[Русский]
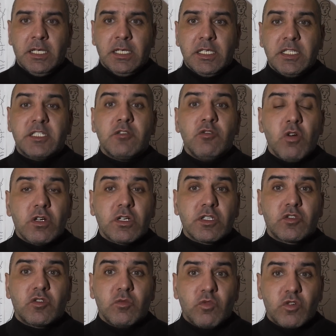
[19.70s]
и с
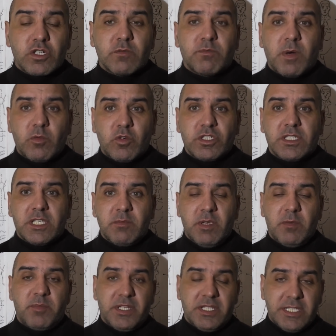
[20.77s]
легкостью может помочь себе
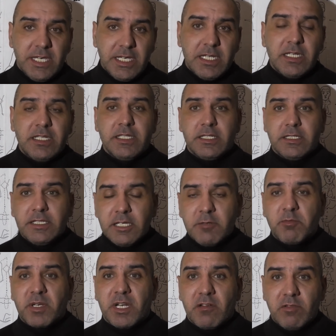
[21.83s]
при тех или
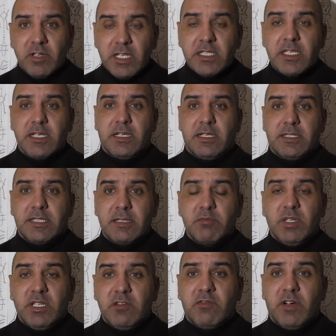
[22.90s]
иных проявлениях
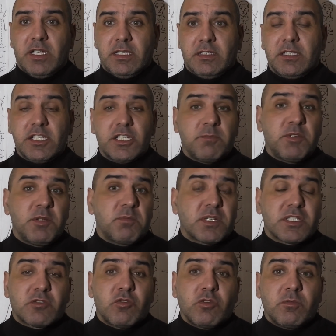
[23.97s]
заболевания. Даже при
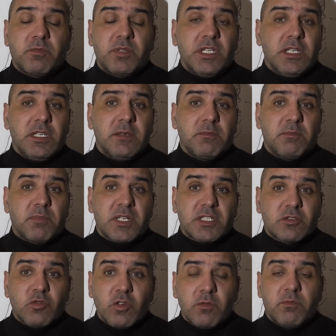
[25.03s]
простой, при
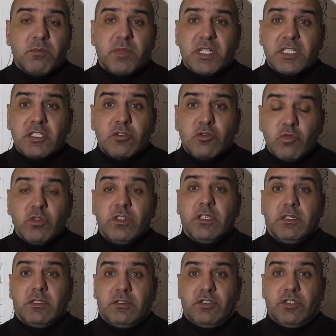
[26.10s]
простой простуде
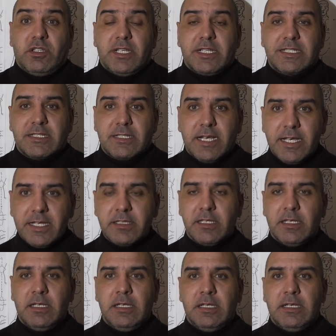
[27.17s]
человек знает,
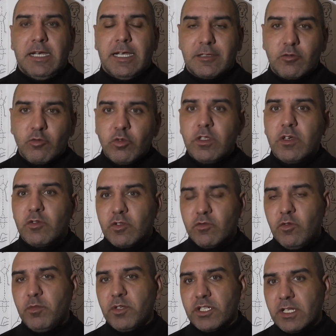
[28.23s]
откуда у
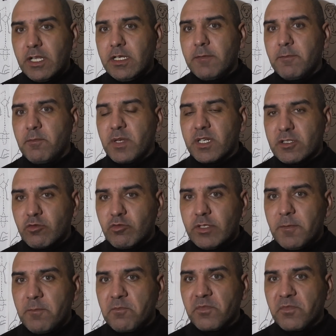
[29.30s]
него пришла простуда.